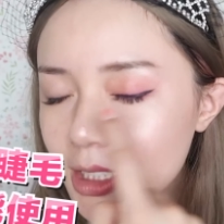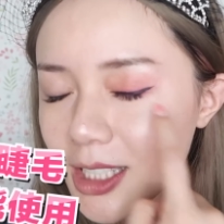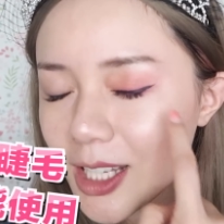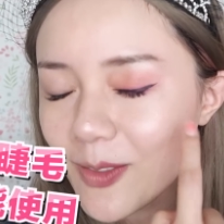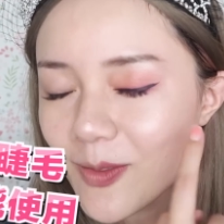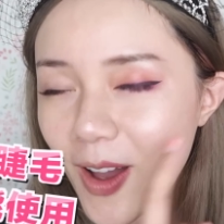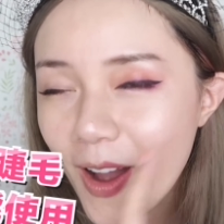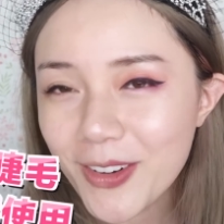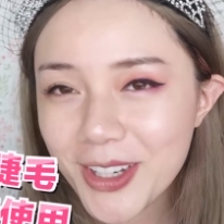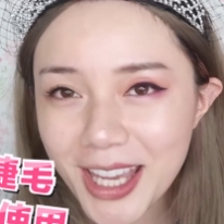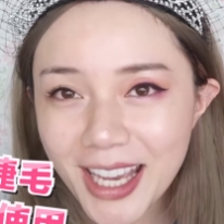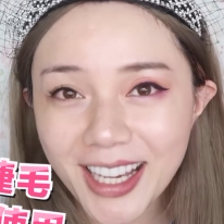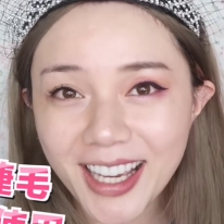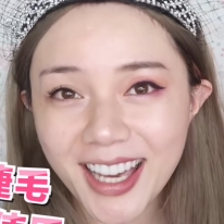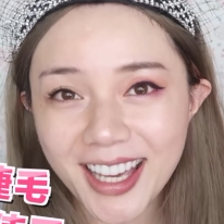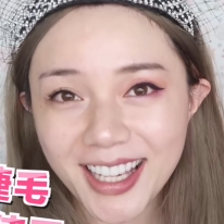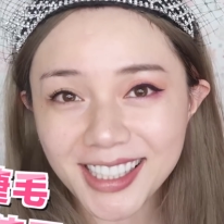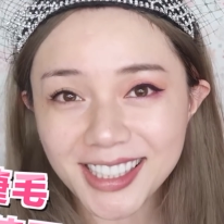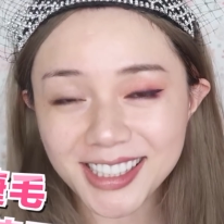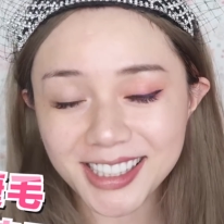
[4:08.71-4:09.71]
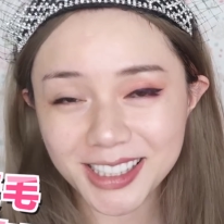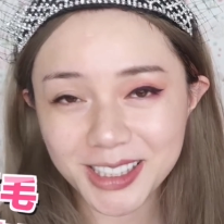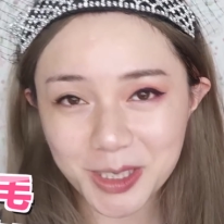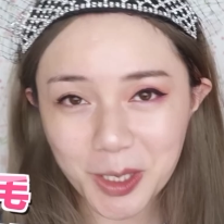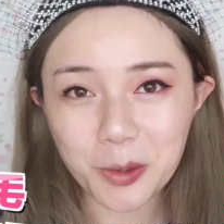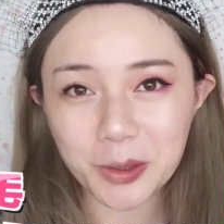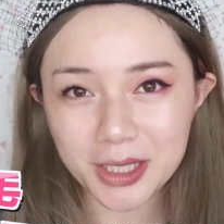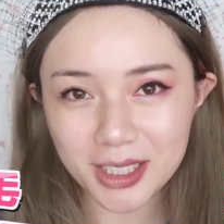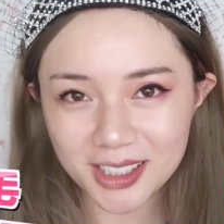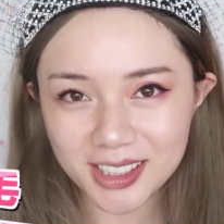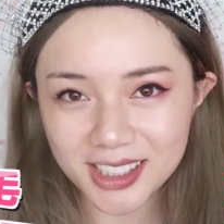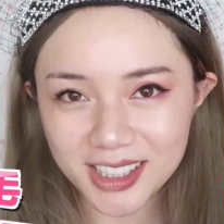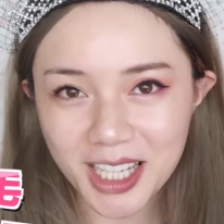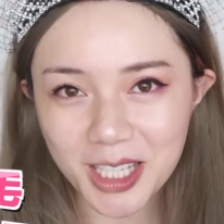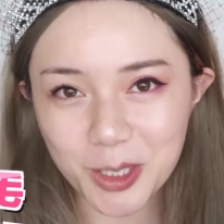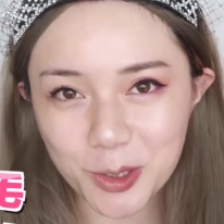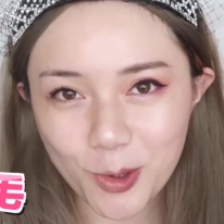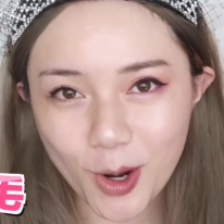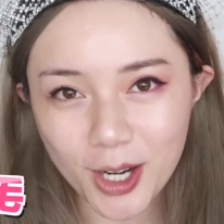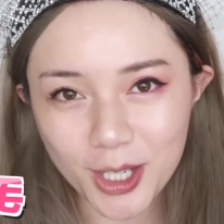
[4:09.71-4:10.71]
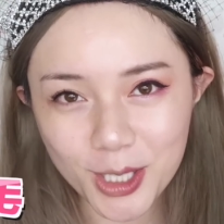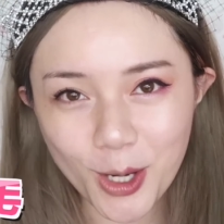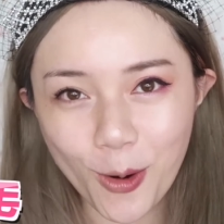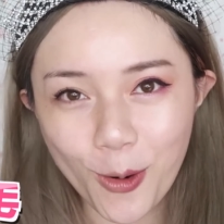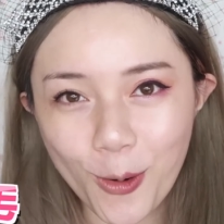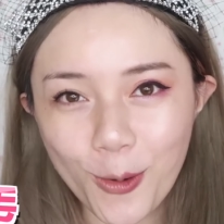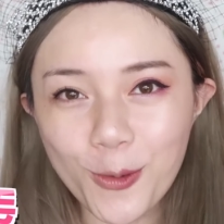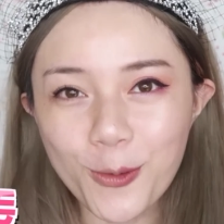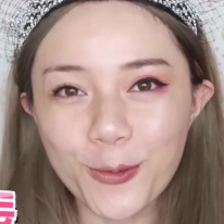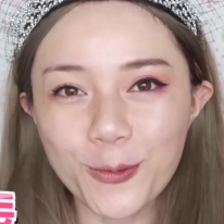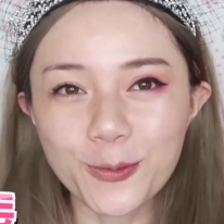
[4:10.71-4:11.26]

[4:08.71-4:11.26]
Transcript: 睫毛也可以使用的卸妆油。